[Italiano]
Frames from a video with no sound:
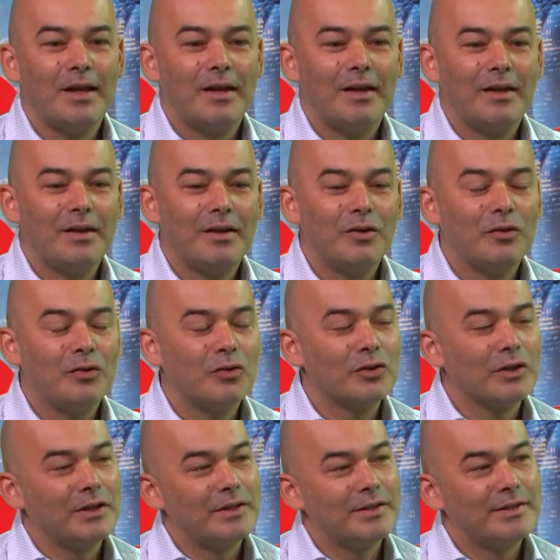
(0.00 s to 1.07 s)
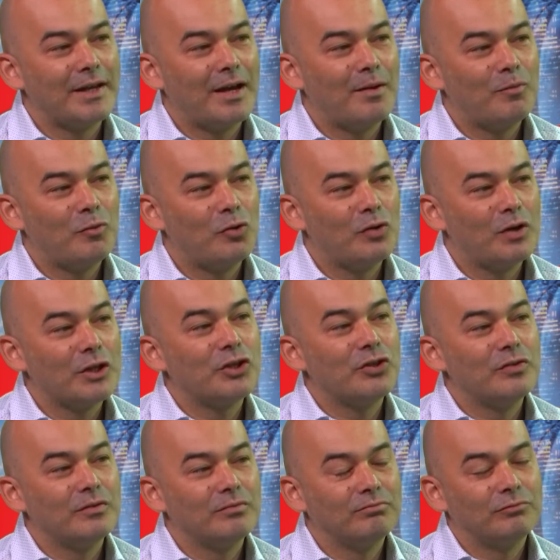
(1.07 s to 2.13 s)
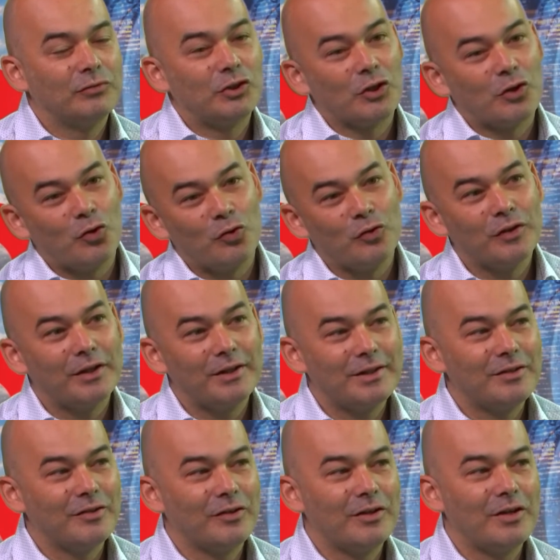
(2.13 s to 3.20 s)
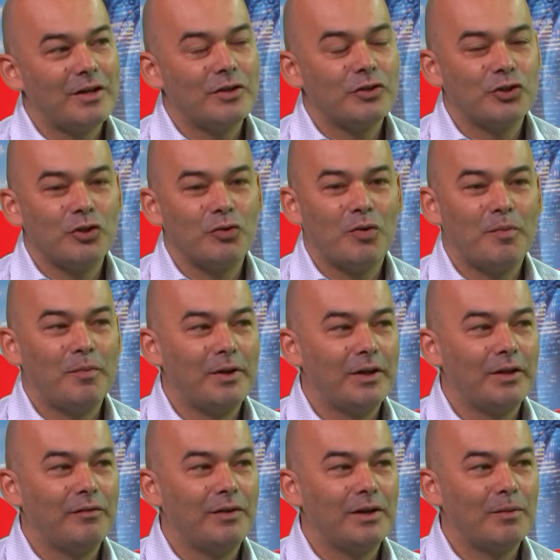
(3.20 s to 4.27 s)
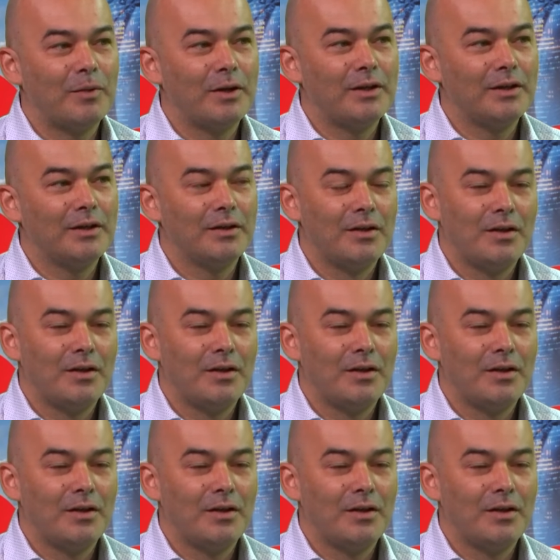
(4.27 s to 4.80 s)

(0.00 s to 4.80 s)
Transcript: eh, organizziamo la mh, mm, seconda edizione delle 5 miglia di Villa Manin.